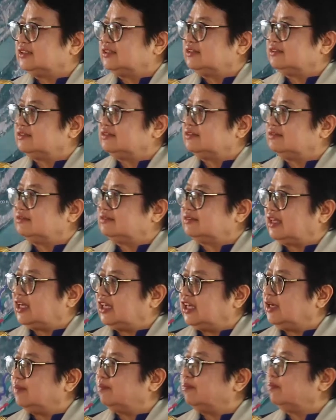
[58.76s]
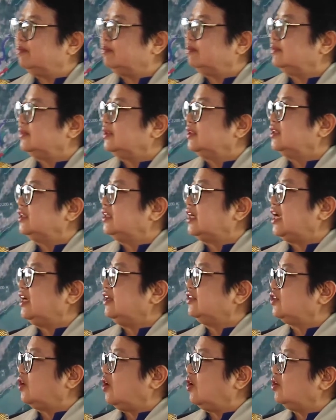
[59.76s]
งานวิจัยเพื่อท้องถิ่น ใน
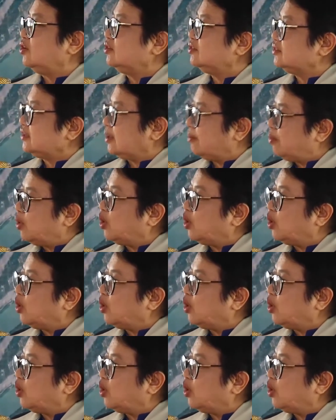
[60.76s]
จังหวัดอุบล